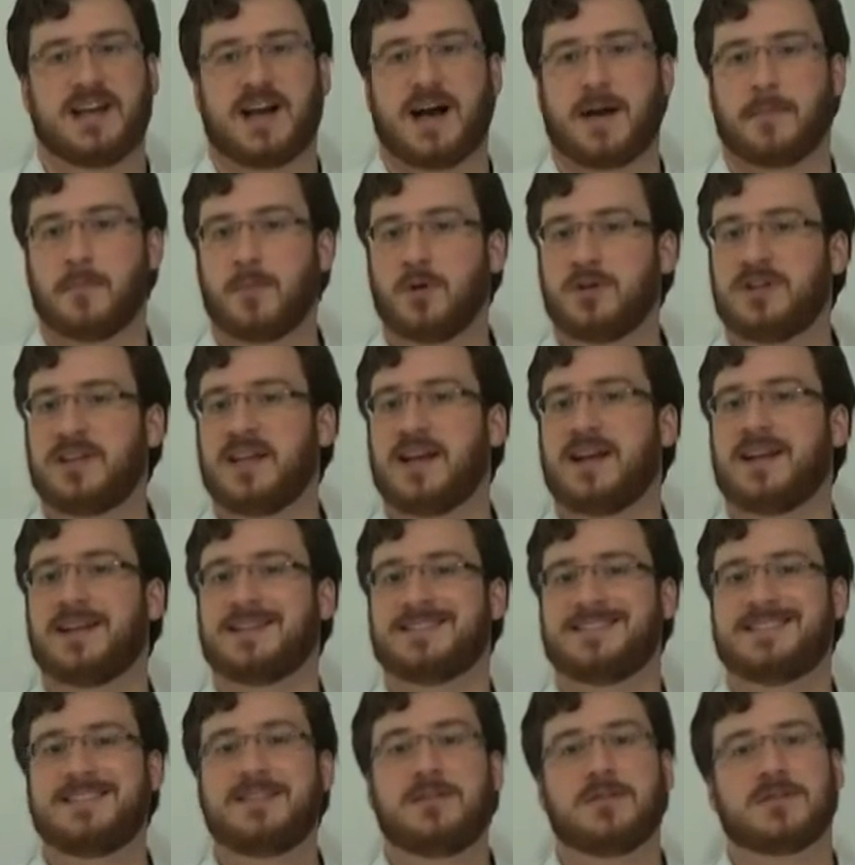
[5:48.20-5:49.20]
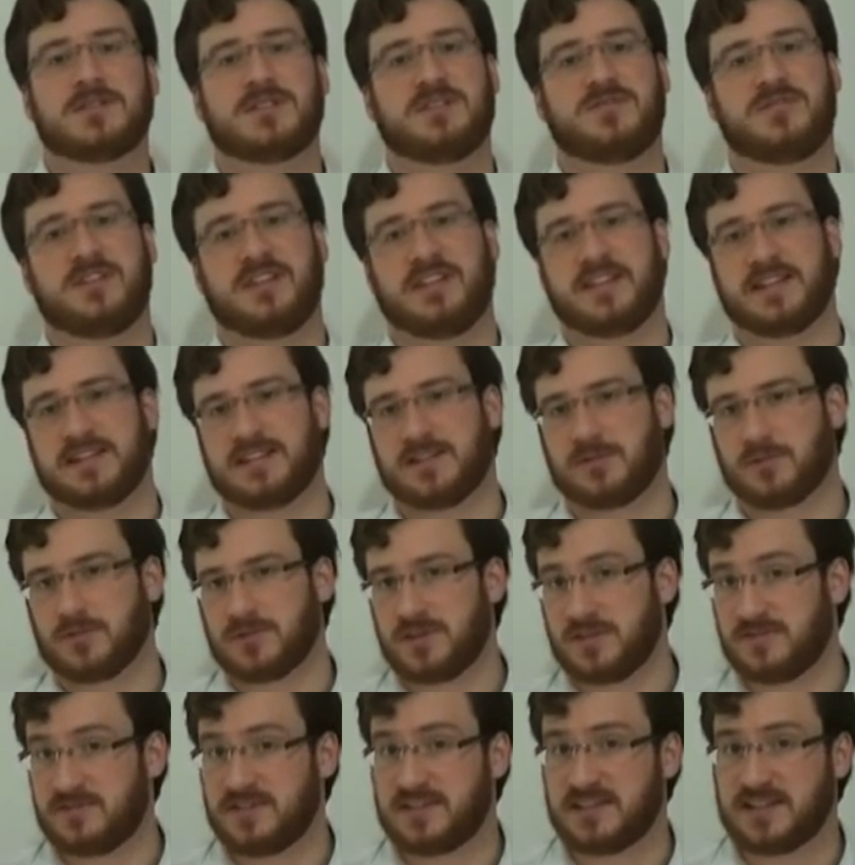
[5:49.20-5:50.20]
un modèle d'identification
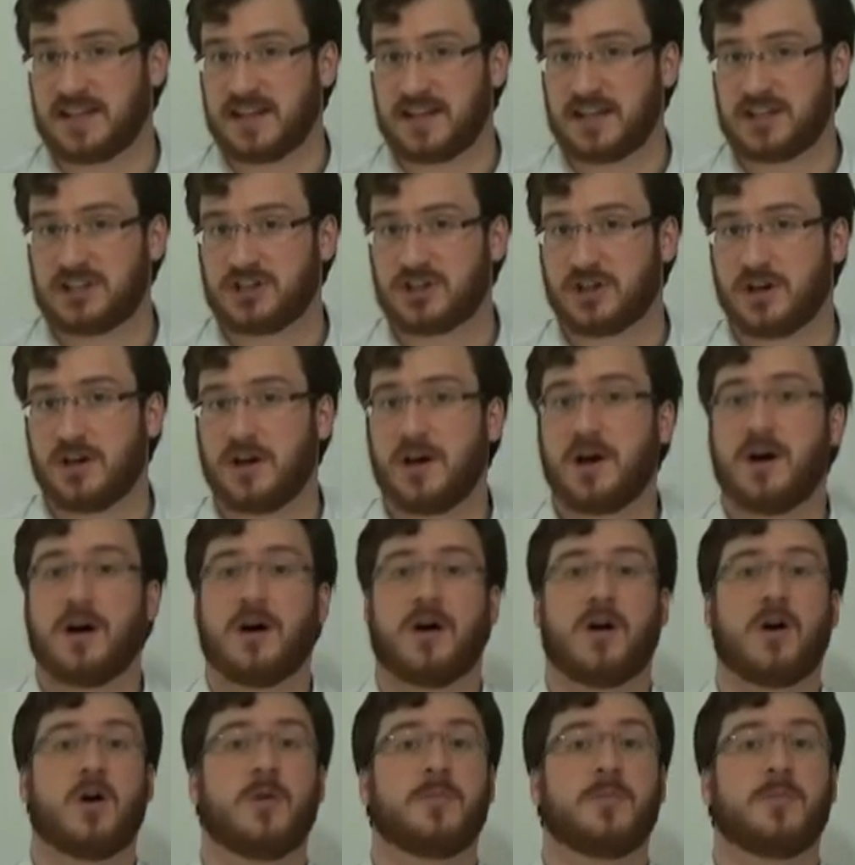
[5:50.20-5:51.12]
des visages en